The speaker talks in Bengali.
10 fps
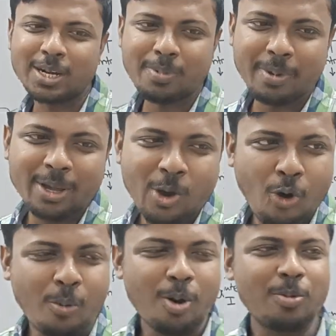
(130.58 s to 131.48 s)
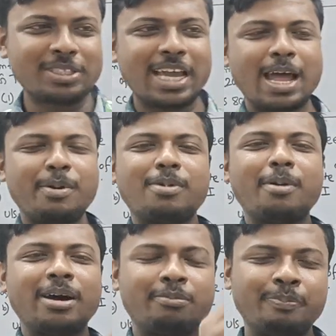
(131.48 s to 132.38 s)
পেনশন পাবে ও বলবে স্যার আমার
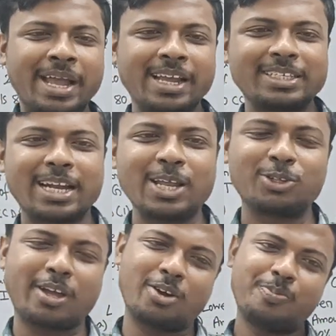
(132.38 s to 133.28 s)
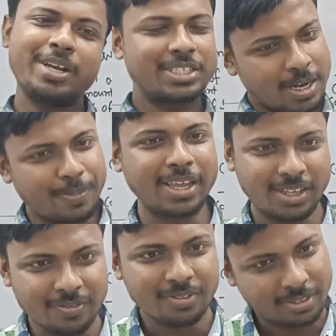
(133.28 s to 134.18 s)
বাবা ব্যাংকে চাকরি করতো এখন পেনশন পায়
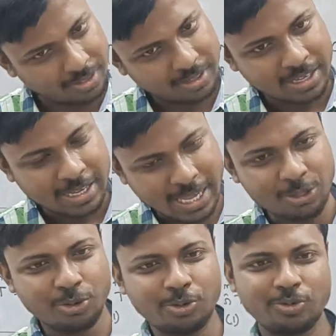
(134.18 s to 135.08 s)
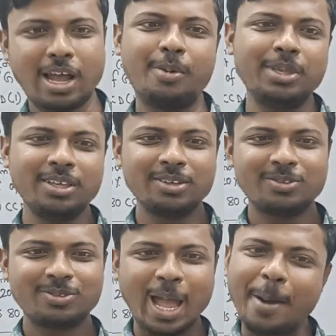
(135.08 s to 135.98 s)
কিন্তু আমি
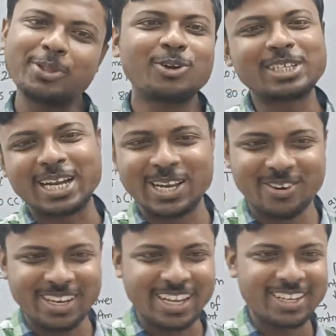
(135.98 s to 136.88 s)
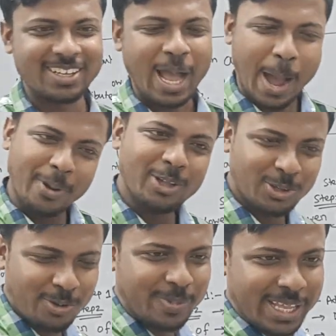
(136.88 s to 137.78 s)
আমি তো কোনো চাকরি করি না আমারও
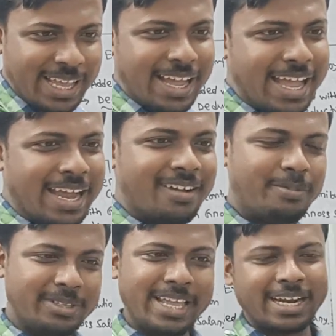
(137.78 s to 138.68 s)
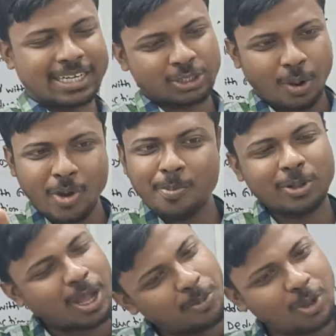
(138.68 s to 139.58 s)
তো মানে একটা সময়ের
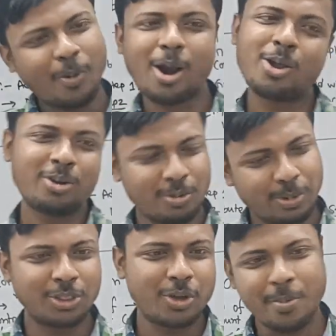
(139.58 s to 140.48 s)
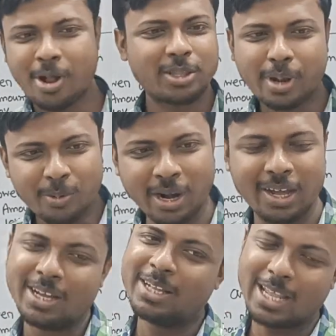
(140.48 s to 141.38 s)
পর তো আমারও পড়ানো বন্ধ হয়ে পড়াতে পারবো
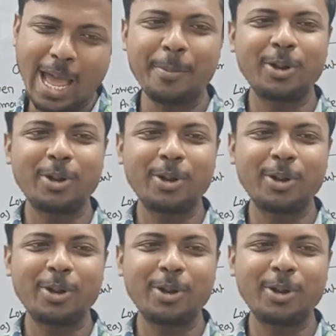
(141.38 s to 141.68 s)
না তাহলে